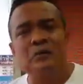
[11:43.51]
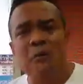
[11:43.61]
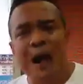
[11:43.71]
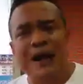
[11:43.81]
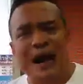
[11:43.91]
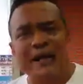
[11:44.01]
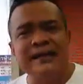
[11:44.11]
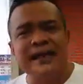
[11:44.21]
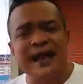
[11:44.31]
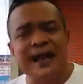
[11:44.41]
ว่าใคร
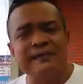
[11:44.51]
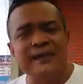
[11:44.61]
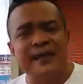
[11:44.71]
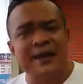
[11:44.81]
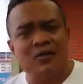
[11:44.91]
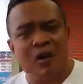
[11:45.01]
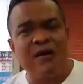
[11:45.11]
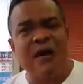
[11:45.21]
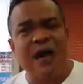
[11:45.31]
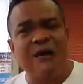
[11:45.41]
เนี่ยนะครับที่เกี่ยวข้อง
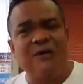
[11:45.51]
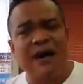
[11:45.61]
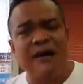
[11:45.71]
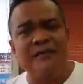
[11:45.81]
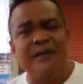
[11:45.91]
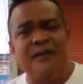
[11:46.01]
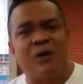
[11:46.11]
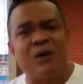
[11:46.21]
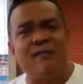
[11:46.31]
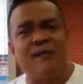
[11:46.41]
กับการวางระเบิดค
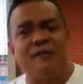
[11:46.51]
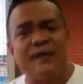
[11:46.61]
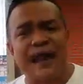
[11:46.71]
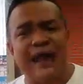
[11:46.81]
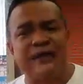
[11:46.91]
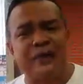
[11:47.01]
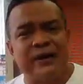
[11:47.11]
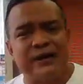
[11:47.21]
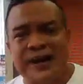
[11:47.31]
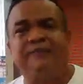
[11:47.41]
อยมันพินาศย่อ
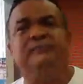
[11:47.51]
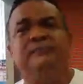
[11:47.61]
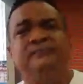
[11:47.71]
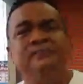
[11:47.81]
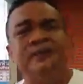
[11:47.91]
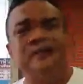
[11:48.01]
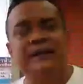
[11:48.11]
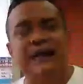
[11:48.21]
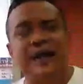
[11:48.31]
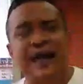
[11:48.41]
ยยับ
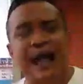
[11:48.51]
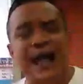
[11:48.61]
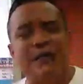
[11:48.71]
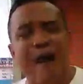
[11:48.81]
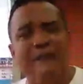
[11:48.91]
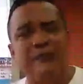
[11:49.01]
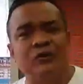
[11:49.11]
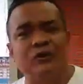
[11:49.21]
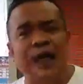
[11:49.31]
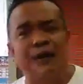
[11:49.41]
อย่าได้หาความสุ
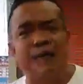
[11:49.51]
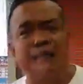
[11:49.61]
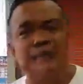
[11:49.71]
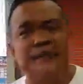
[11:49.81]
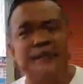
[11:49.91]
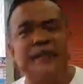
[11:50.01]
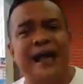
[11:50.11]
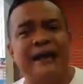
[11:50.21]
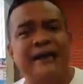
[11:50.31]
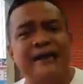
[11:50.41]
ขหาความเจริญ
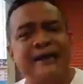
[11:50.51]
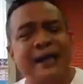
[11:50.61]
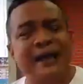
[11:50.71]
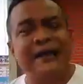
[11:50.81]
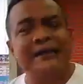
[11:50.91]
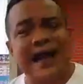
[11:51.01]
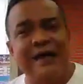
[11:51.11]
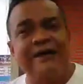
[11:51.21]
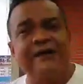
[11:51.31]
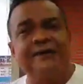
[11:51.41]
ได้กันใน
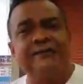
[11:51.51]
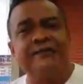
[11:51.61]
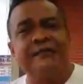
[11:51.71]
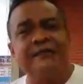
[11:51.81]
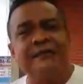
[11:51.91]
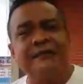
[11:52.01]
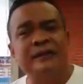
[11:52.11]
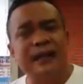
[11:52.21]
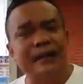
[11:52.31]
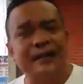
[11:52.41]
ชาตินี้
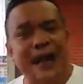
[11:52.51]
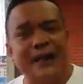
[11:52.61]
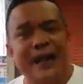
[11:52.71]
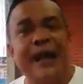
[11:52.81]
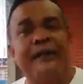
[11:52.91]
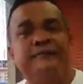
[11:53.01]
และชาติหน้า